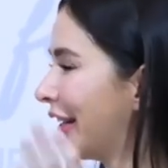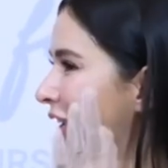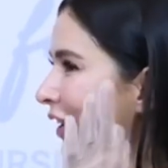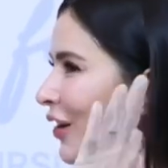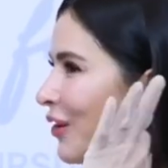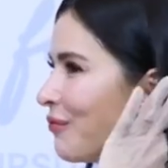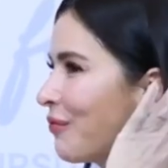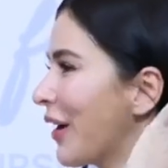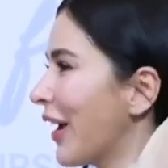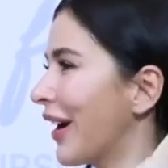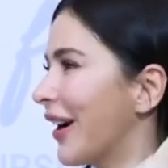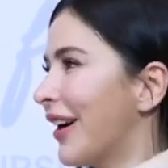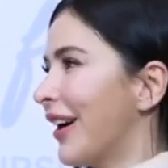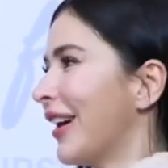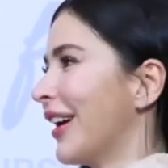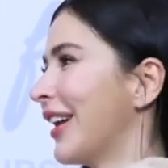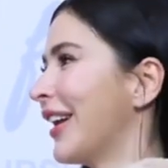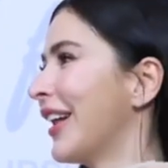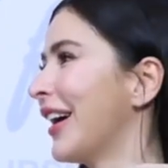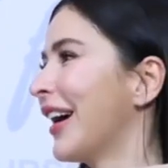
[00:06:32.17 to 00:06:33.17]
ไม่เขิ
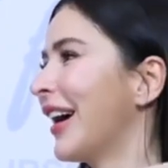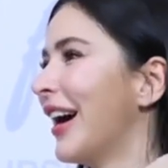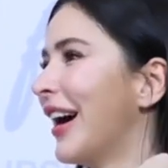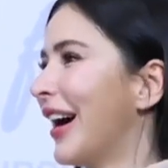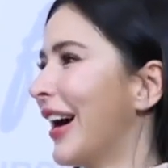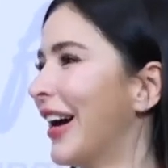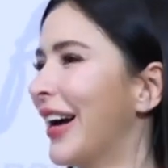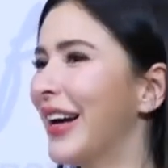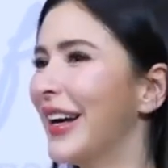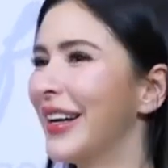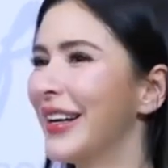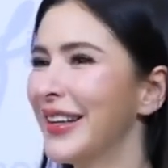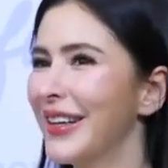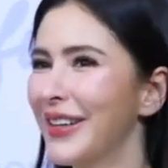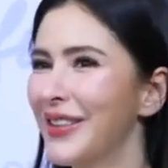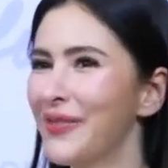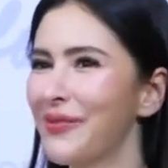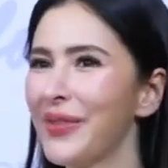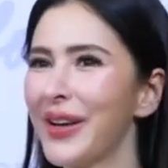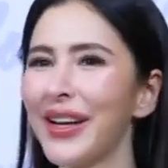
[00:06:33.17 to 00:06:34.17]
นเลยค่ะ
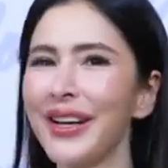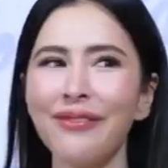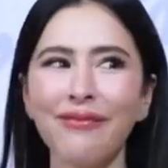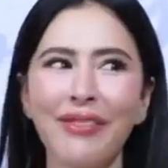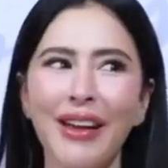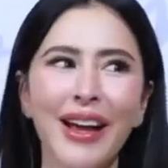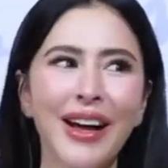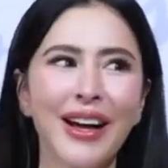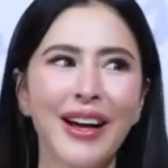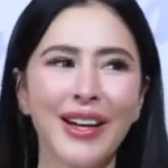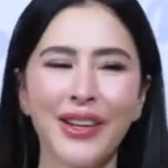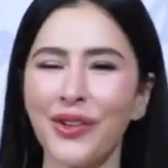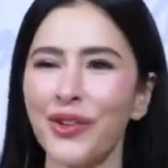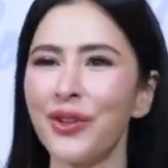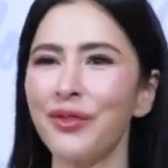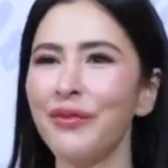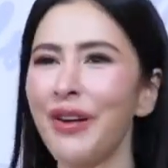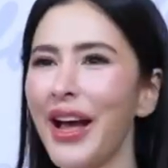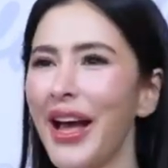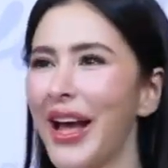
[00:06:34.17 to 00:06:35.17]
ไม่ไม่เขินคุ
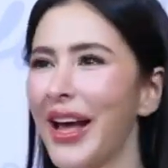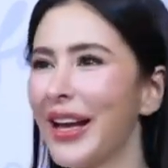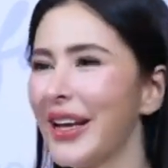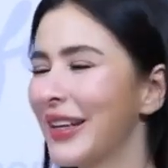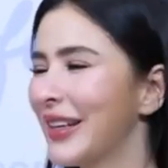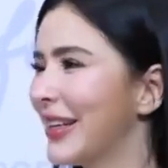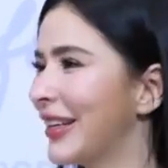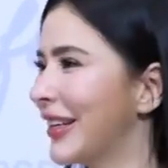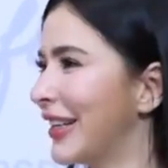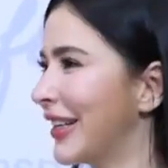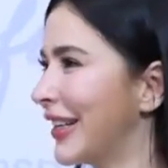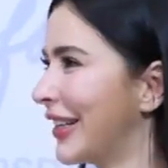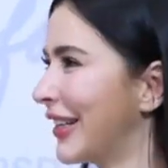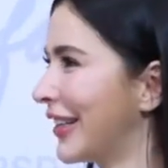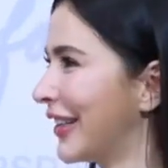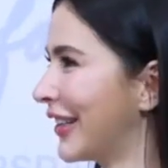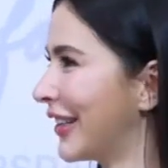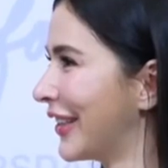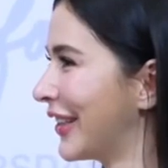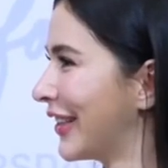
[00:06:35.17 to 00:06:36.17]
ณแม่เลย
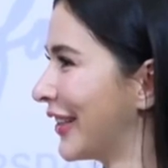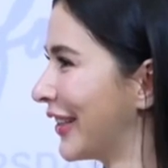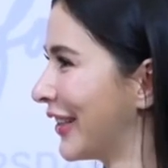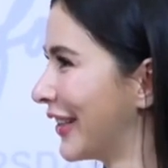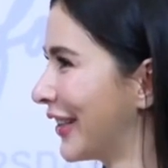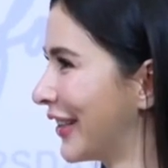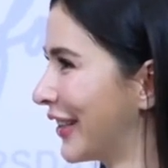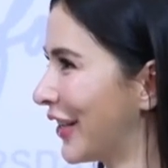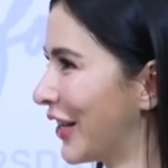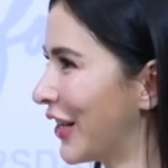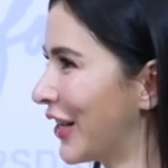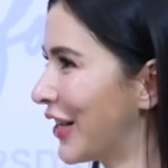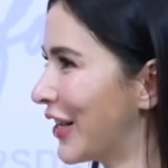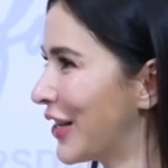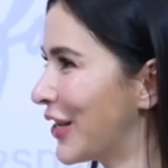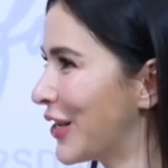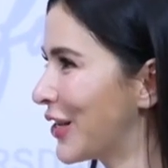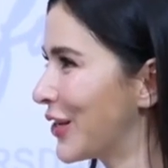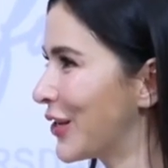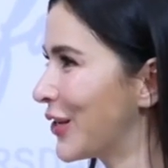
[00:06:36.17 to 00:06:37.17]
ชอบสา
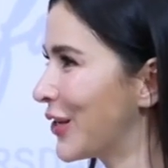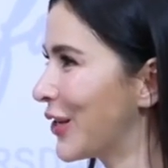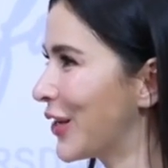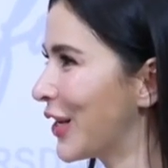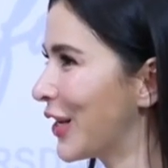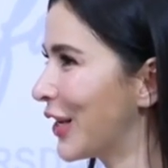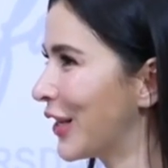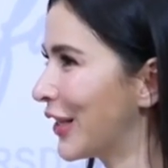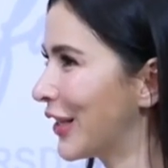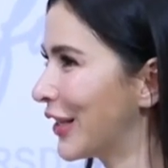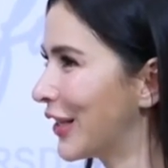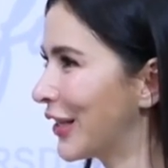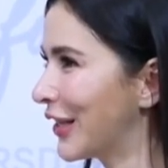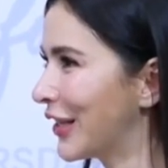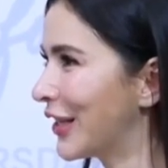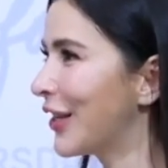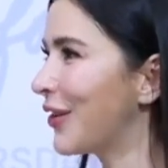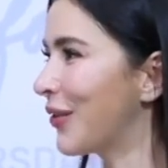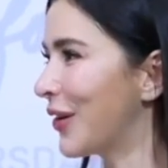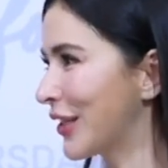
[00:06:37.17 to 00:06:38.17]
วมวย
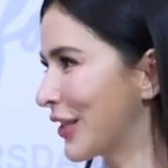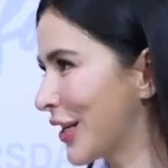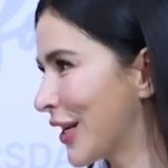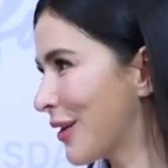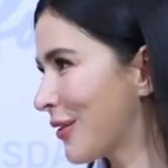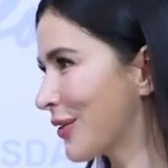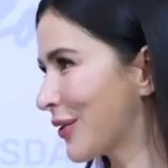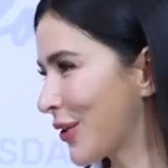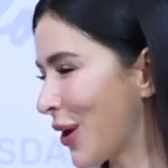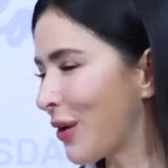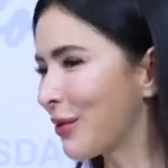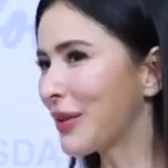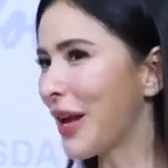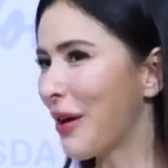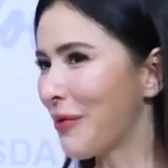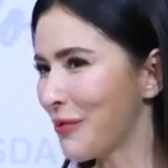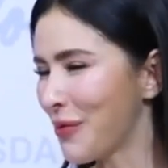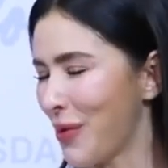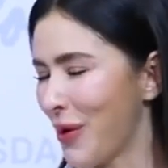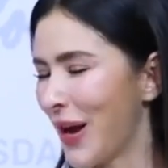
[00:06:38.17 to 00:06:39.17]
หรือว่าเชื่อชอบสาว
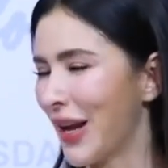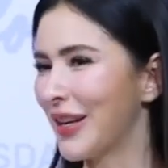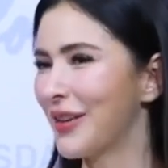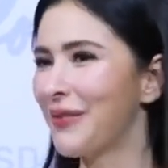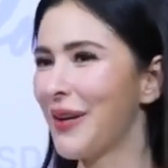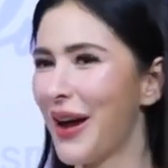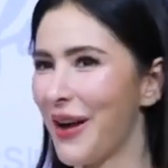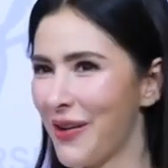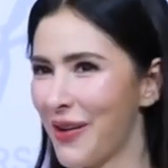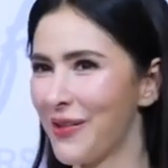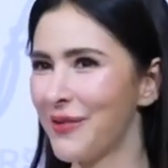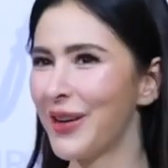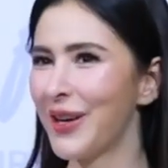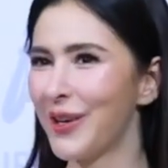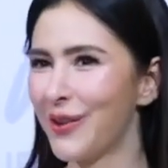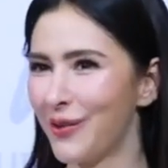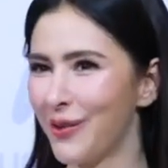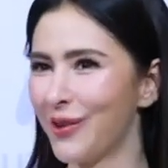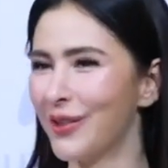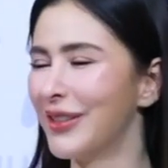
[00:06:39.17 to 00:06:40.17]
มวยหรือเปล่าก็ไม่
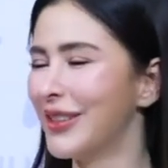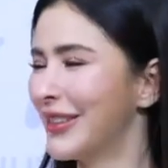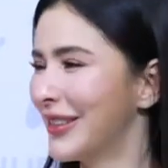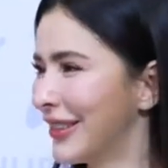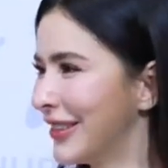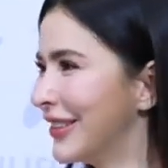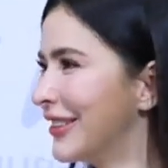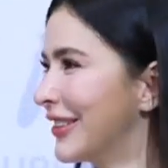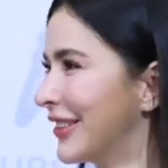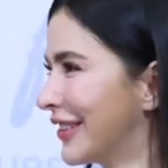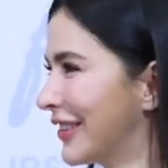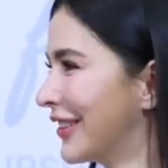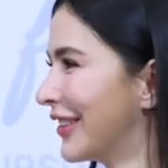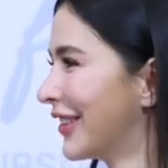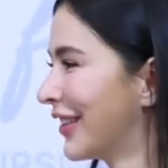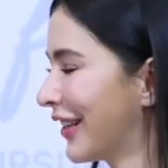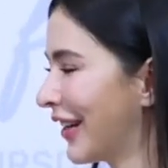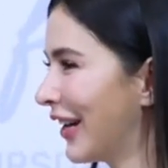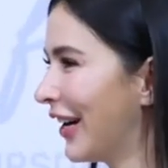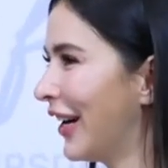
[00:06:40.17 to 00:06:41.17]
รู้
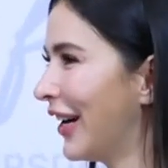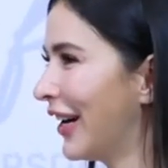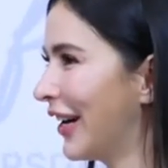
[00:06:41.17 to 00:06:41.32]
ค่ะ